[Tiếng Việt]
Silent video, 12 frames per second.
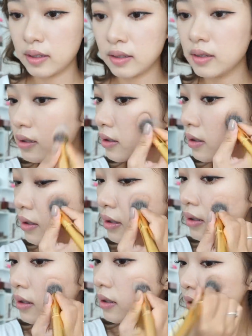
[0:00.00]
Mình rất
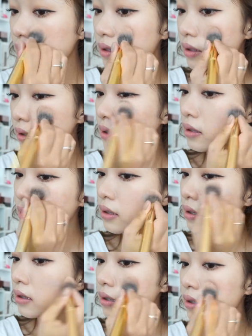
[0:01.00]
hay dùng cái màu
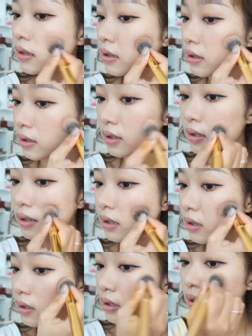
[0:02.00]
má này tại vì là rất
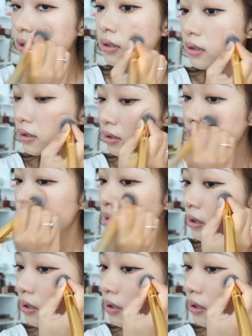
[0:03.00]
rất dễ hợp với